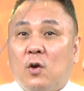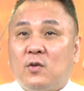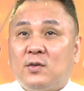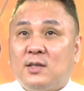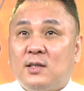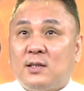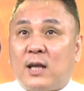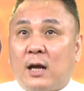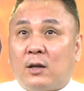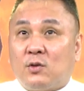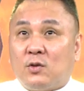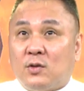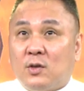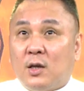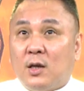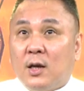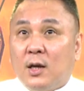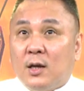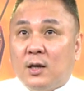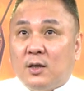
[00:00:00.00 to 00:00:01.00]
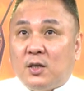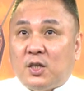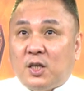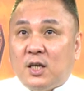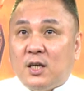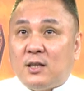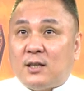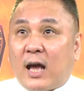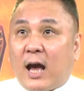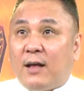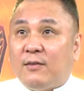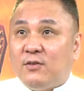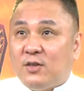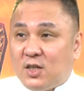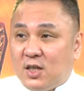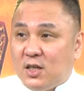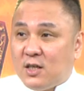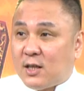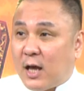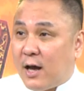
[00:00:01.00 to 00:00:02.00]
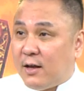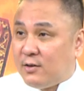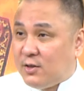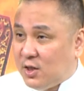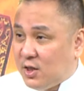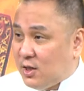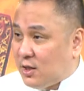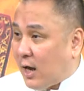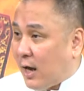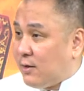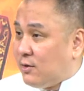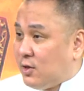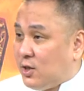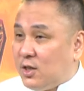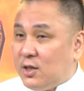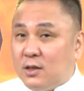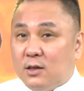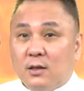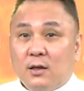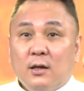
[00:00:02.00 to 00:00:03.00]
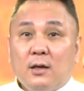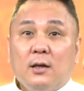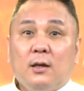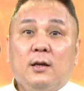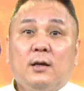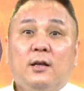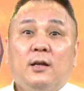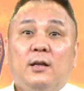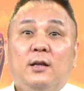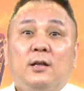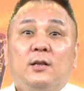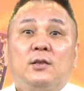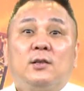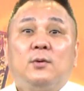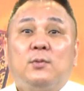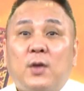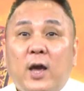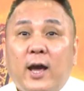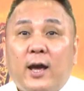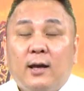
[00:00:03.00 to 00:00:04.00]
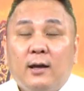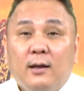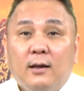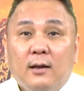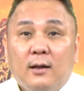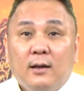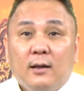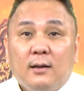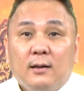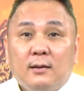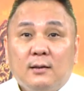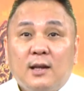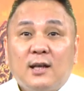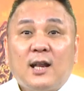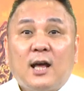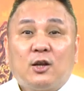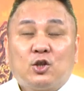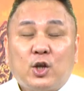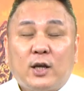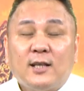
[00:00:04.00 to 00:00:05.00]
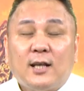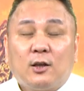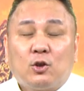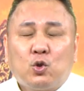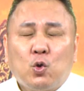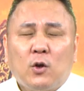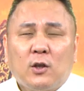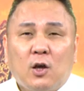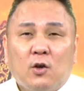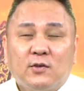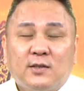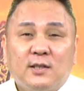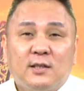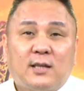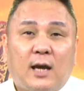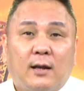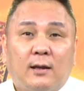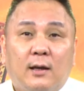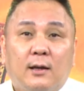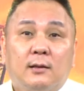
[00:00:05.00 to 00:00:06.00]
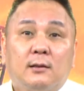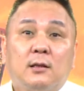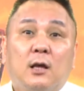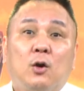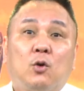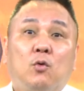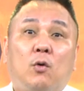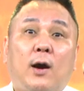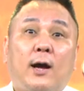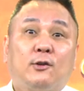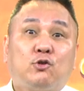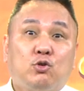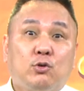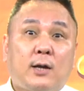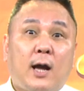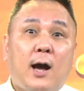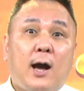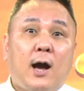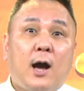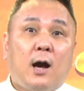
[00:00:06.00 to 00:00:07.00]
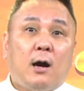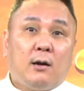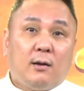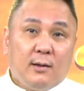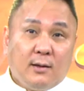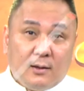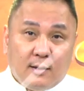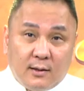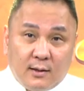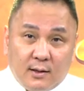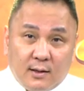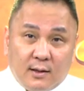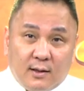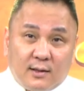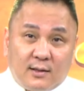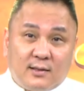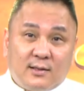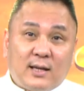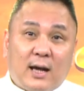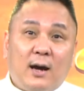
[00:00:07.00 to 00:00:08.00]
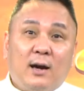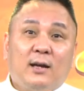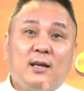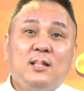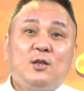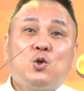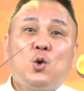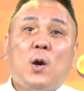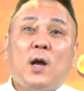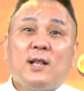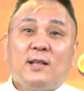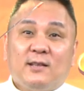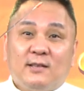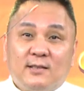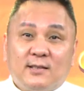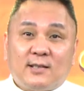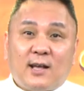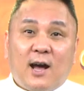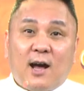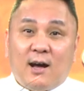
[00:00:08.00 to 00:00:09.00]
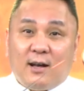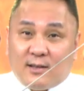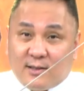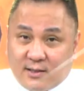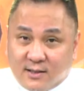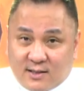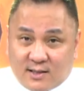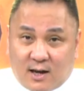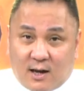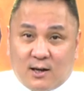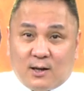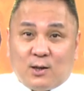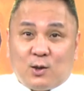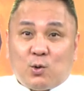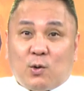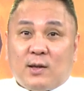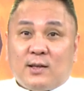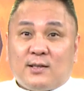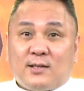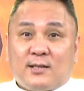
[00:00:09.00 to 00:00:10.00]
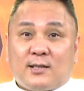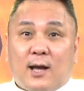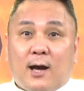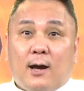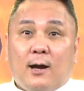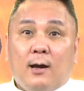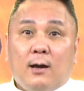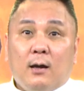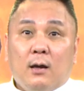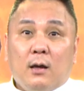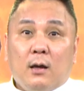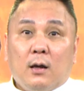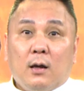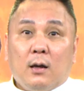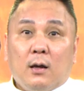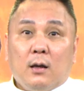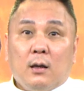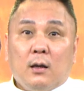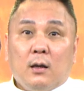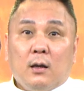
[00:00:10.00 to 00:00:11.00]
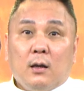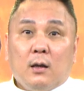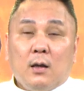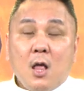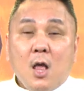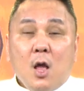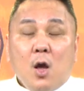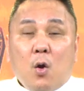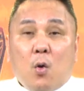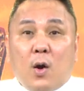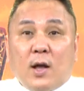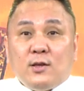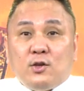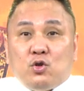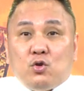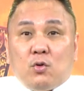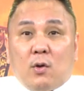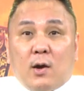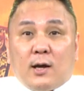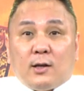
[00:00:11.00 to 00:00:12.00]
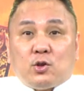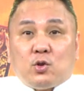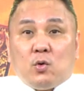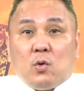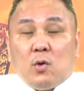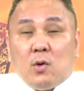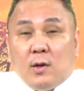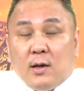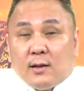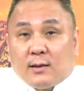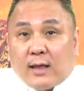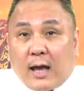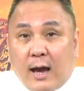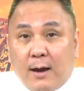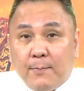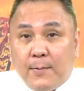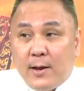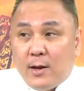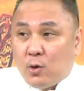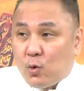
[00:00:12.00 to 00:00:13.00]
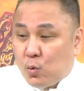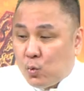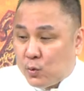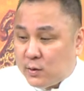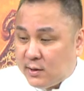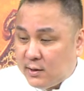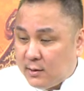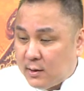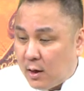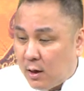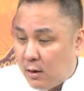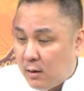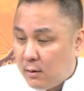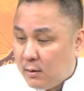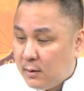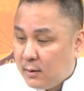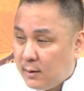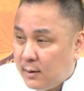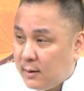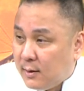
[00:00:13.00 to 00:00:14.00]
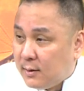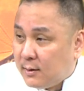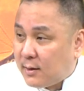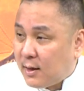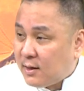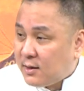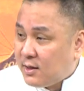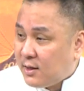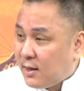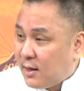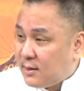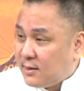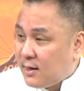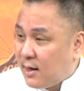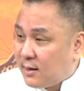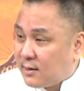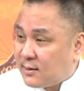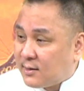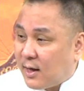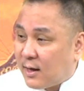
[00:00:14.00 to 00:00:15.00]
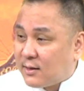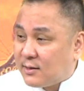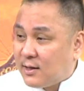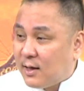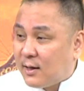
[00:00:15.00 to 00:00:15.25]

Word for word: 头市场就是细谈细谈细谈细，对不对？那老船长多头市场呢？倒过来注意看啊，涨一段杀，涨一段杀。换句话说，台北股市哦，它现在这样涨